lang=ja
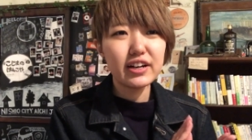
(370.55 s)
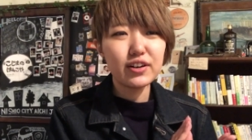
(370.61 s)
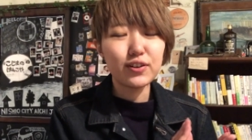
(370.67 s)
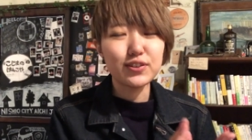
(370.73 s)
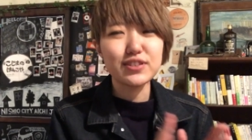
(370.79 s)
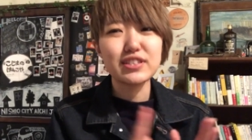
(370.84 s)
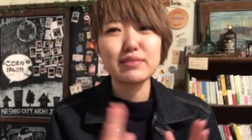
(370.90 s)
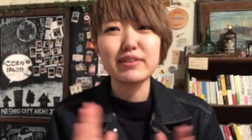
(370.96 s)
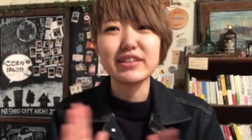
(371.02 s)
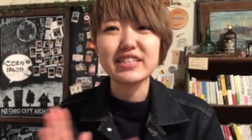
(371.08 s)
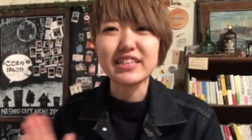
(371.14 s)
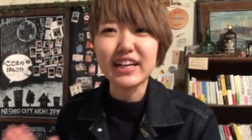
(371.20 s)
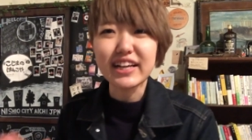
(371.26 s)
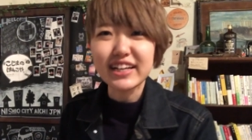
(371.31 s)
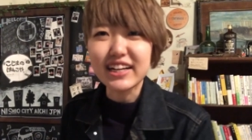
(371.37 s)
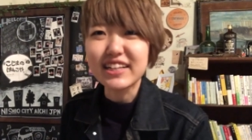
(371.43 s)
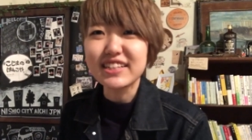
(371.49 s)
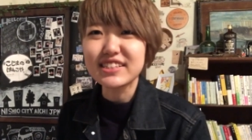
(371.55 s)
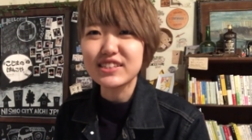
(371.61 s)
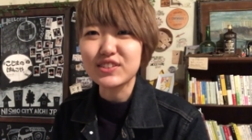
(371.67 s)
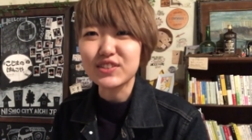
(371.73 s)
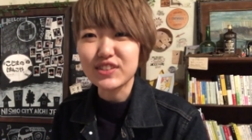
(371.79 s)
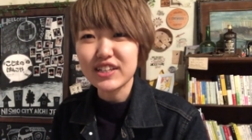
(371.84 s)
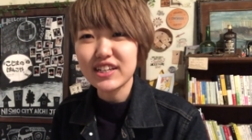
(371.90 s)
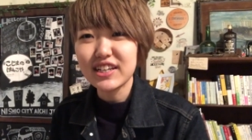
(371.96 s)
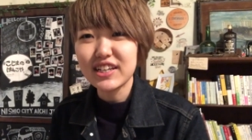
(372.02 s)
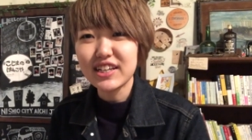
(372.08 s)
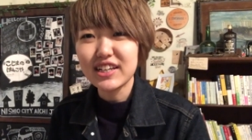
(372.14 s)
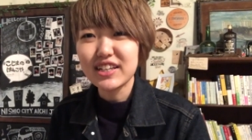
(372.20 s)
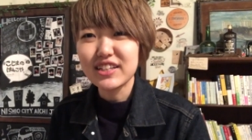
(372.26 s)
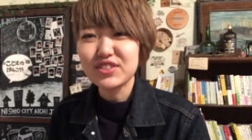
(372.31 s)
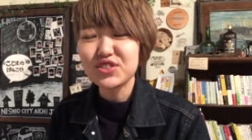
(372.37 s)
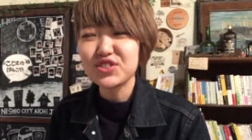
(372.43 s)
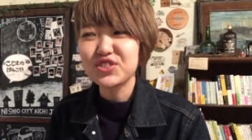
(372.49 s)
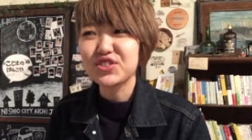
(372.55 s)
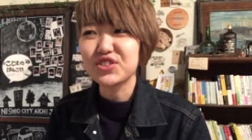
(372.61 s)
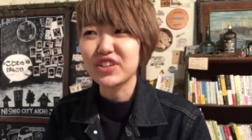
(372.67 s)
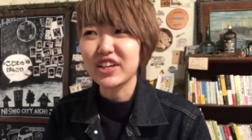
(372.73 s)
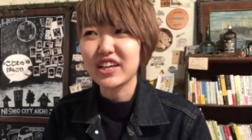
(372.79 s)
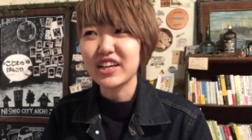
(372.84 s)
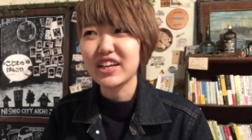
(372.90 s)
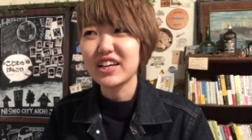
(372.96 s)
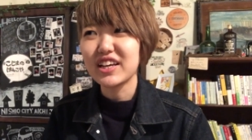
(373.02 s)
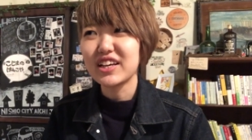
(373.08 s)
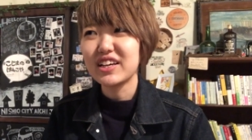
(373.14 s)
おすすめしない感じですよねちょっとね、